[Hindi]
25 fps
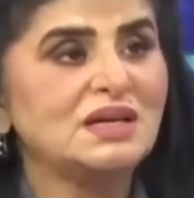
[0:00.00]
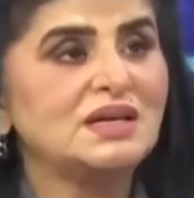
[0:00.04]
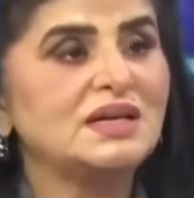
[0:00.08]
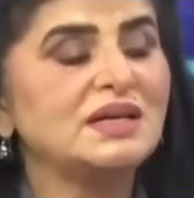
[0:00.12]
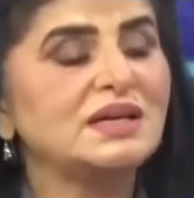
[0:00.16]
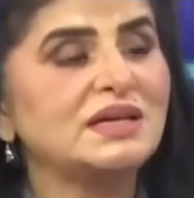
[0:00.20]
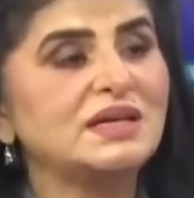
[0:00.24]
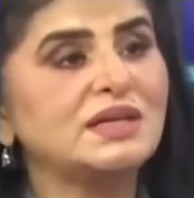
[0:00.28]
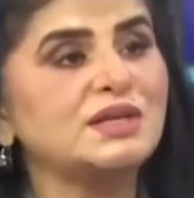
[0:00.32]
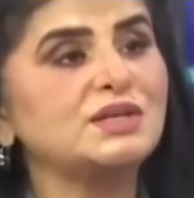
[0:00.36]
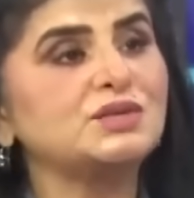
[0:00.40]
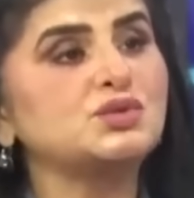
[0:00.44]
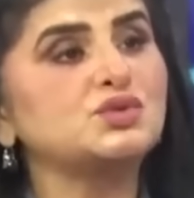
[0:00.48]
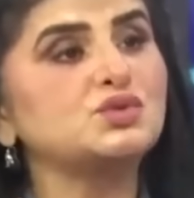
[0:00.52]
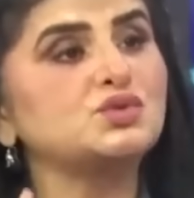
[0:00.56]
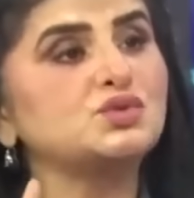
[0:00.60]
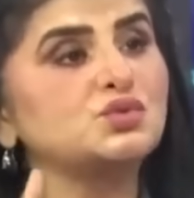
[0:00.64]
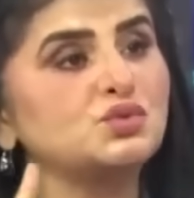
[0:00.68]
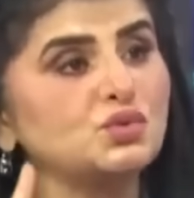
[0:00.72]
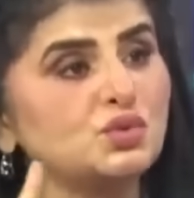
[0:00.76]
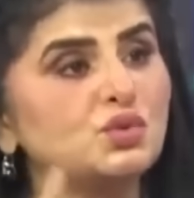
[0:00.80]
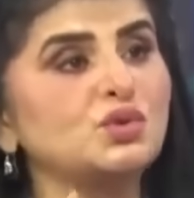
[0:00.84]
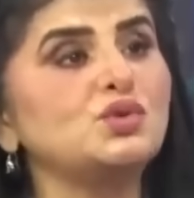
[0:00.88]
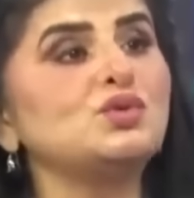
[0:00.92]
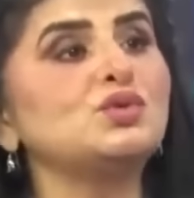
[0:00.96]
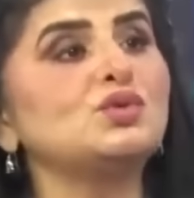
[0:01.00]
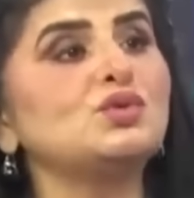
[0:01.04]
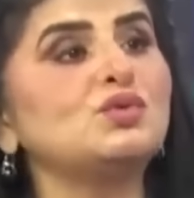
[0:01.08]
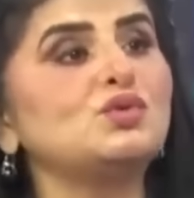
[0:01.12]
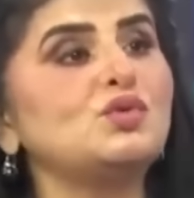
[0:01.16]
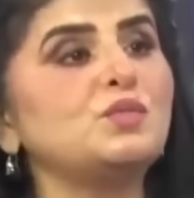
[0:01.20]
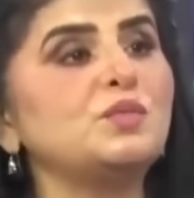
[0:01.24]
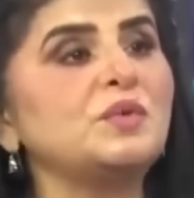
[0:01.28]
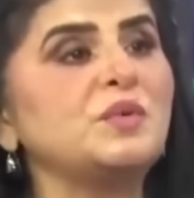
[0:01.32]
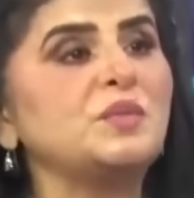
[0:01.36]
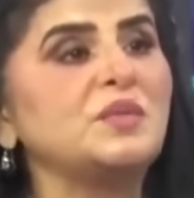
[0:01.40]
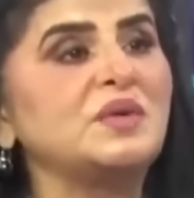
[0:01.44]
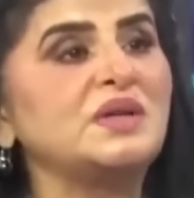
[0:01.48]
लेकिन जो दो
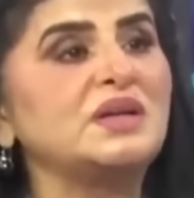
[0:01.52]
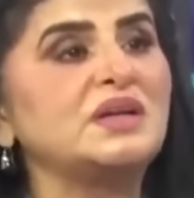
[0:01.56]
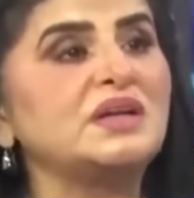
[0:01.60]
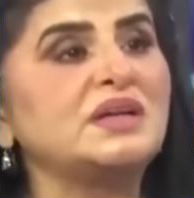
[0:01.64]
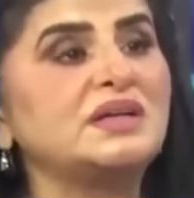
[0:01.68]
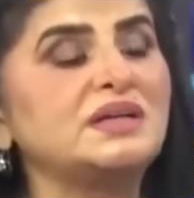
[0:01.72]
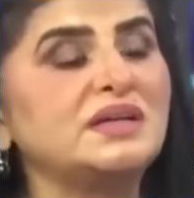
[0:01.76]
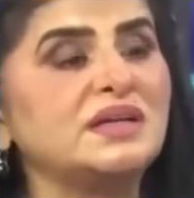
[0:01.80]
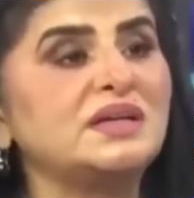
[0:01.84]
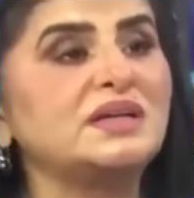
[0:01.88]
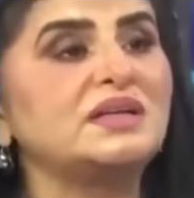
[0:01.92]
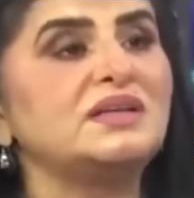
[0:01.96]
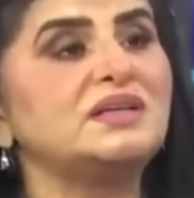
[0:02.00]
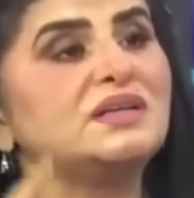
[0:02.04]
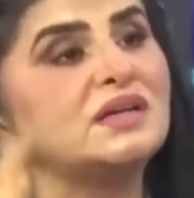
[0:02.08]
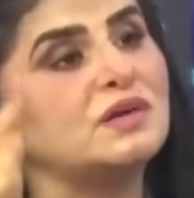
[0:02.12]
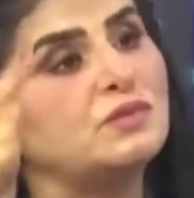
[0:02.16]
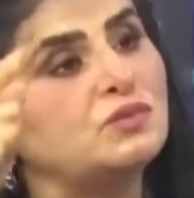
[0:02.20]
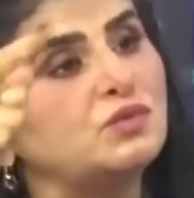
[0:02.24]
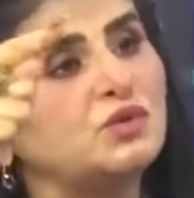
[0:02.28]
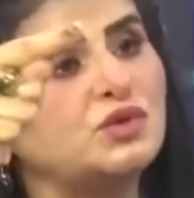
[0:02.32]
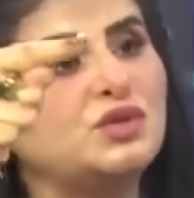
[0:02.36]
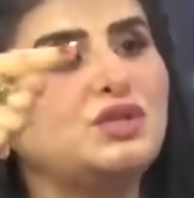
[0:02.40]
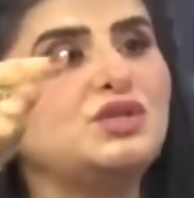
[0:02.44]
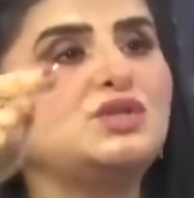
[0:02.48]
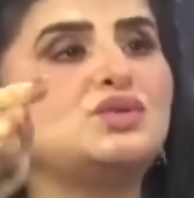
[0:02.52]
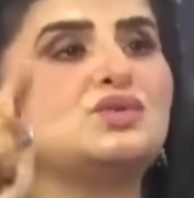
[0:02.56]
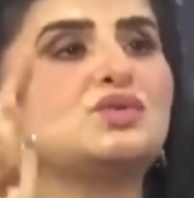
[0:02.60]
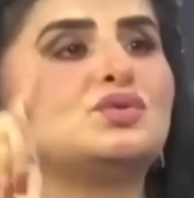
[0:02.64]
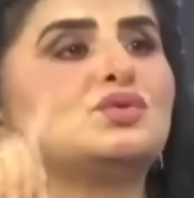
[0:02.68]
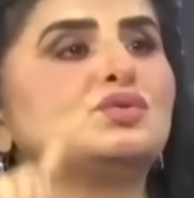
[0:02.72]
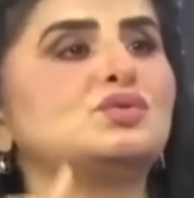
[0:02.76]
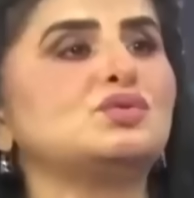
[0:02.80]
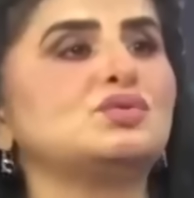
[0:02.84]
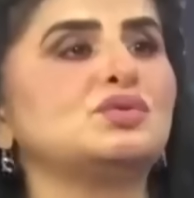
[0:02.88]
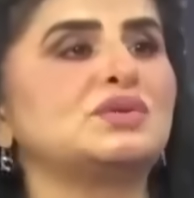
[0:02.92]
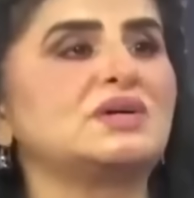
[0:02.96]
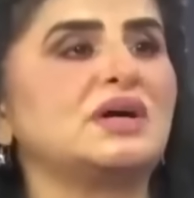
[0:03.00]
लोगों पे मैंने टिक किया वही
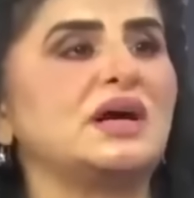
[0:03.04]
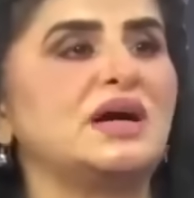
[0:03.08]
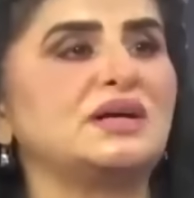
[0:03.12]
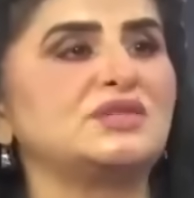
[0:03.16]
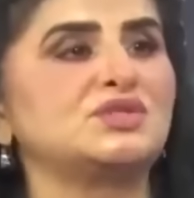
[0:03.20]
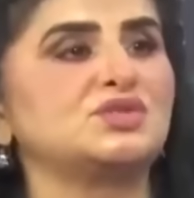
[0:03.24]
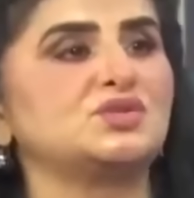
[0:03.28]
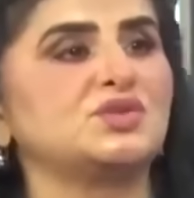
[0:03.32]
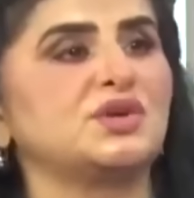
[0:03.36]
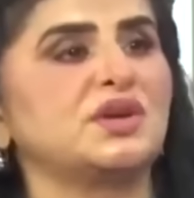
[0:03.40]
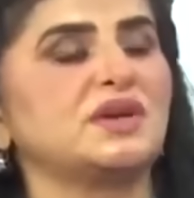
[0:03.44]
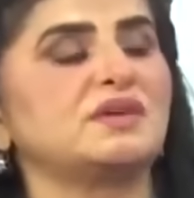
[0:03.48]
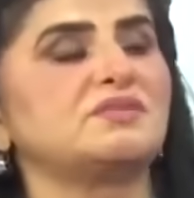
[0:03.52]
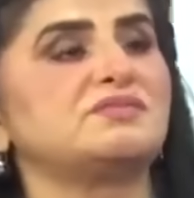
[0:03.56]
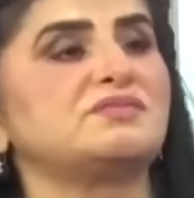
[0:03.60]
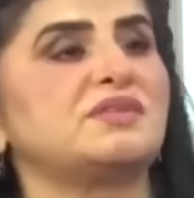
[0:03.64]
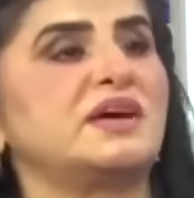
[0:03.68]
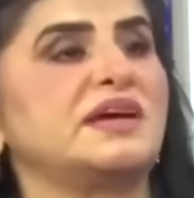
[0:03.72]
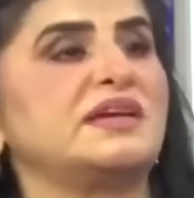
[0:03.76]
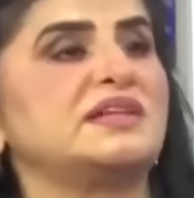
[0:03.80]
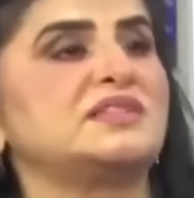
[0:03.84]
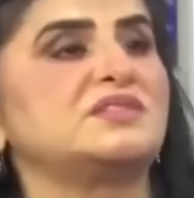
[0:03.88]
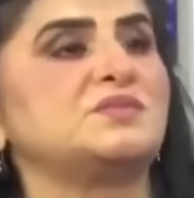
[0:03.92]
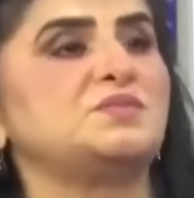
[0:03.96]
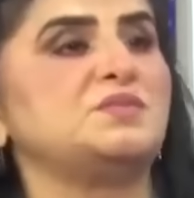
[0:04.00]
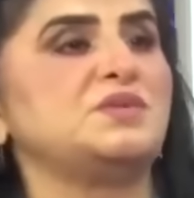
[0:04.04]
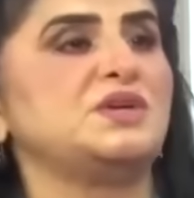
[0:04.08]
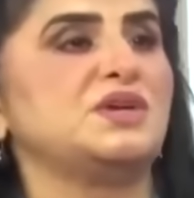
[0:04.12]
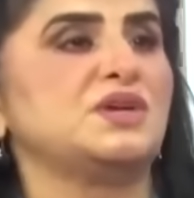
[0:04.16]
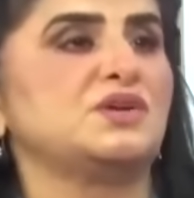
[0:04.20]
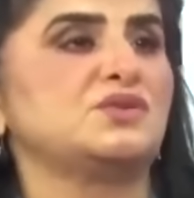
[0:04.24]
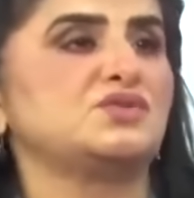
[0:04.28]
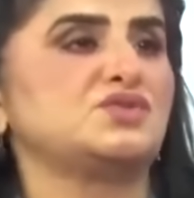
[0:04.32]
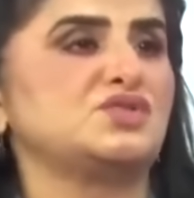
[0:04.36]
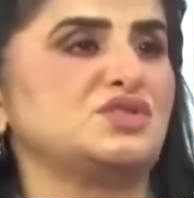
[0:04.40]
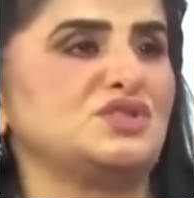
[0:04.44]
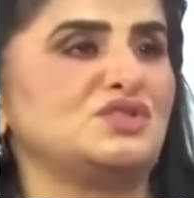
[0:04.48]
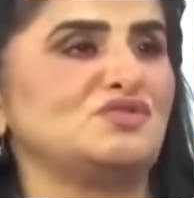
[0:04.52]
दो लोग आज जो है वाइस भी
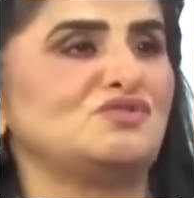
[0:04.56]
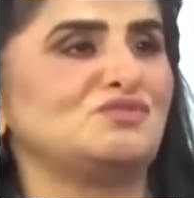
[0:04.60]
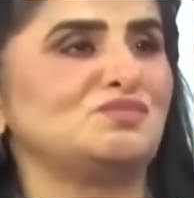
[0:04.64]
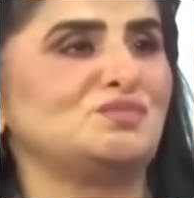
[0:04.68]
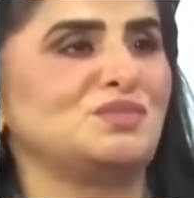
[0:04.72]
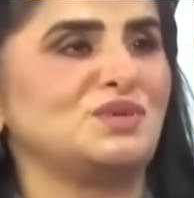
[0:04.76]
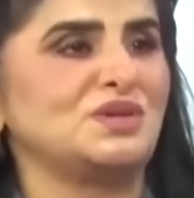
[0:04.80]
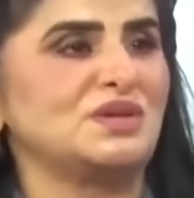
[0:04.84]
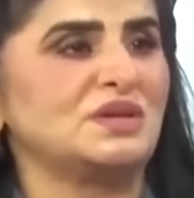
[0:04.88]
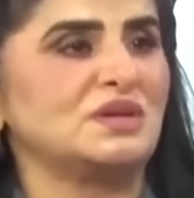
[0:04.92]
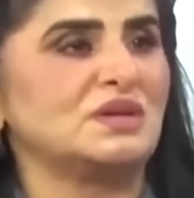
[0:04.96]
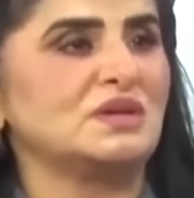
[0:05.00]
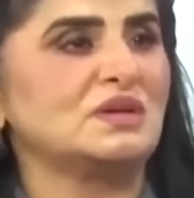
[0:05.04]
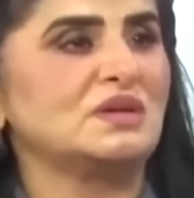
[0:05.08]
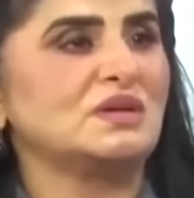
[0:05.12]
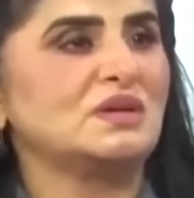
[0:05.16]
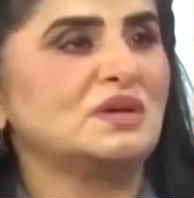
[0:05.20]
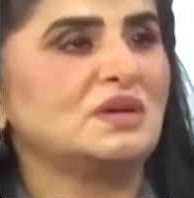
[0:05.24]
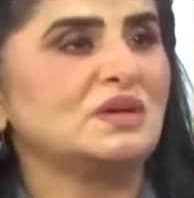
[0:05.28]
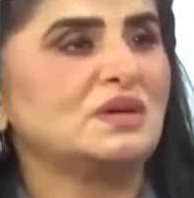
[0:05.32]
हैं चीफ भी हैं